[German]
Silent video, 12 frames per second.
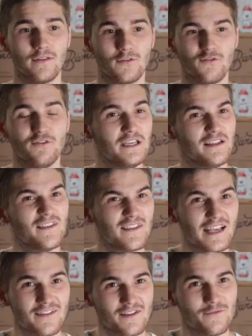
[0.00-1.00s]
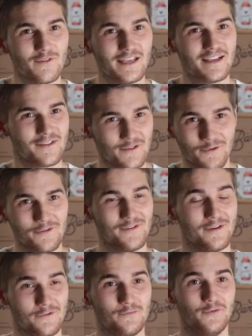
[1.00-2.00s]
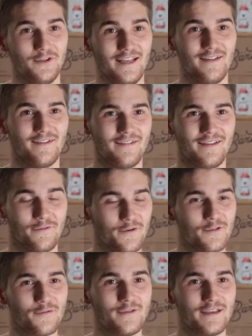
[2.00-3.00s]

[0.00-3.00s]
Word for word: das Viech, das geht seinen Weg, das lässt sich nicht umstessen, das war uns